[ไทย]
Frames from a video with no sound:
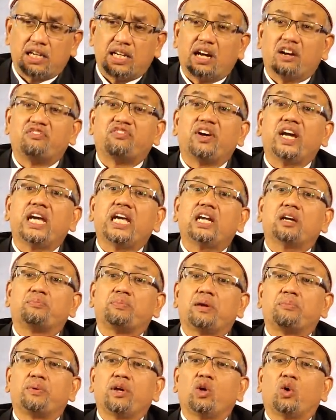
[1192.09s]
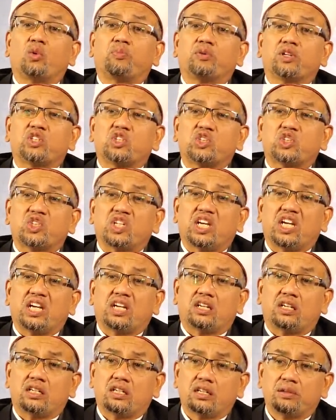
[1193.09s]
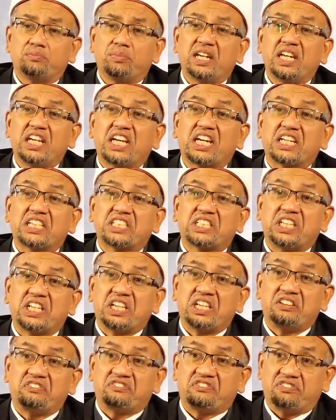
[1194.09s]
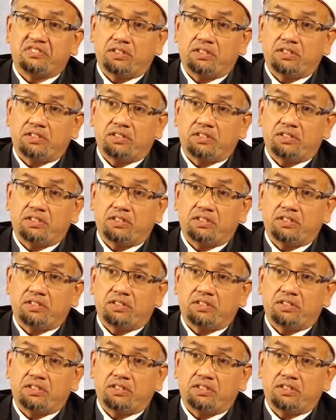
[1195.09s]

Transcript: นาฟีแล้วเป็นประโยคปฏิเสธเป็นนิเกทีฟ